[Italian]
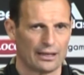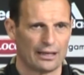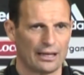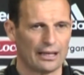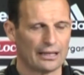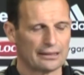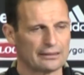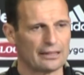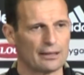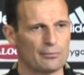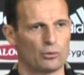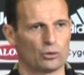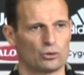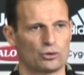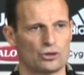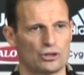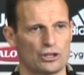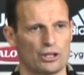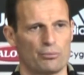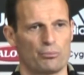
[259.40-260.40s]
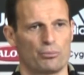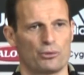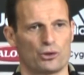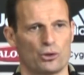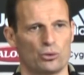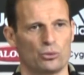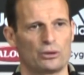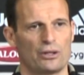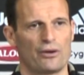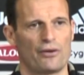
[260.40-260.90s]
la eh, realtà è molto semplice,
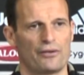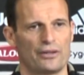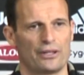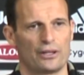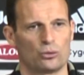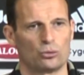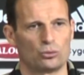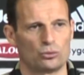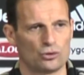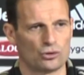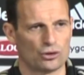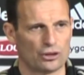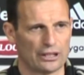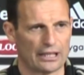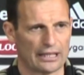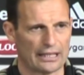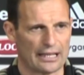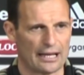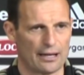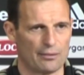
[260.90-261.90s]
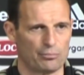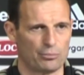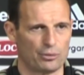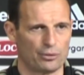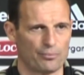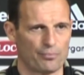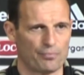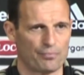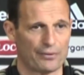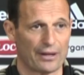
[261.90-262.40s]
lui deve venire tutti i giorni al
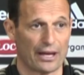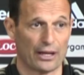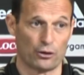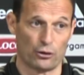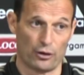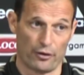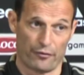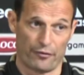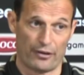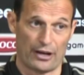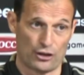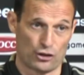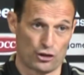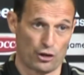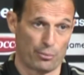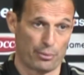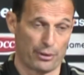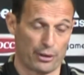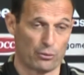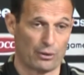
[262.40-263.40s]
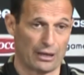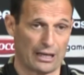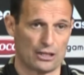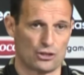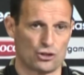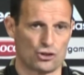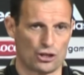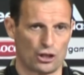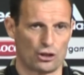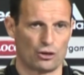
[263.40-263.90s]
campo e non è facile per un
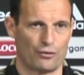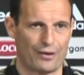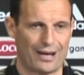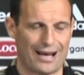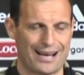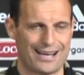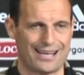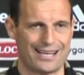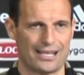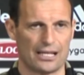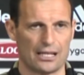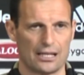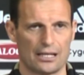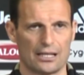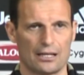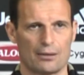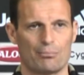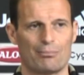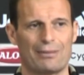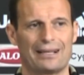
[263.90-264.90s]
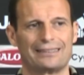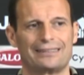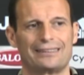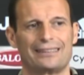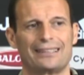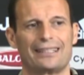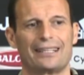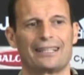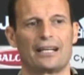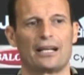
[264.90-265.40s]
ragazzo di 19 anni
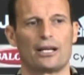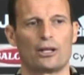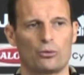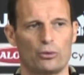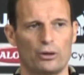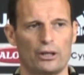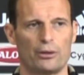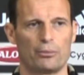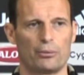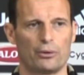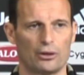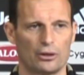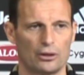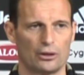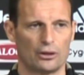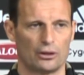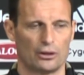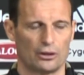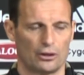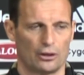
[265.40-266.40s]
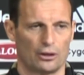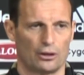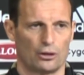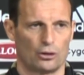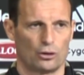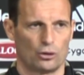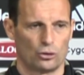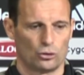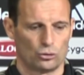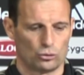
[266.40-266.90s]
mantenere l'equilibrio,
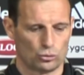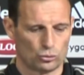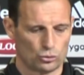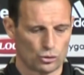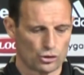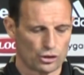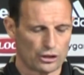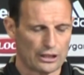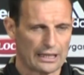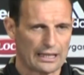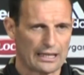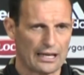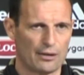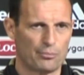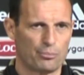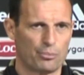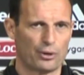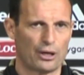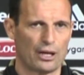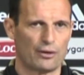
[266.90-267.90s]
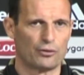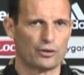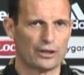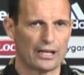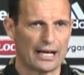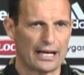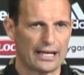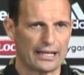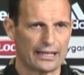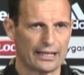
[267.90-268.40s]
tutti i giorni al campo,
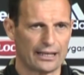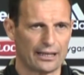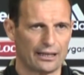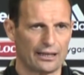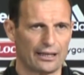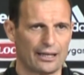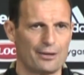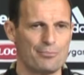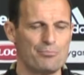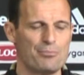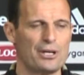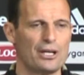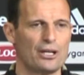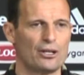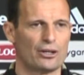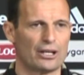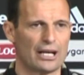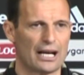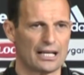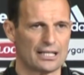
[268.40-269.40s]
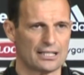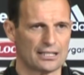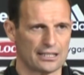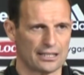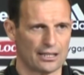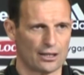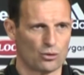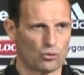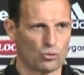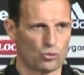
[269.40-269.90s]
lavorare,
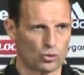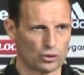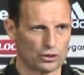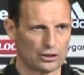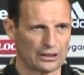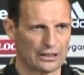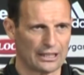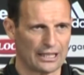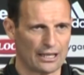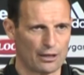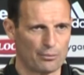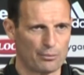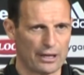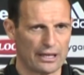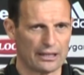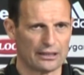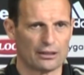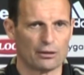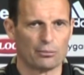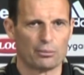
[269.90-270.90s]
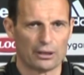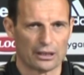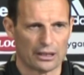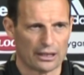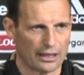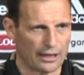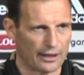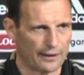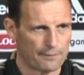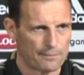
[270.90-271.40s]
migliorarsi quotidianamente
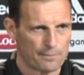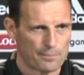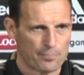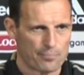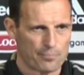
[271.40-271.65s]
perché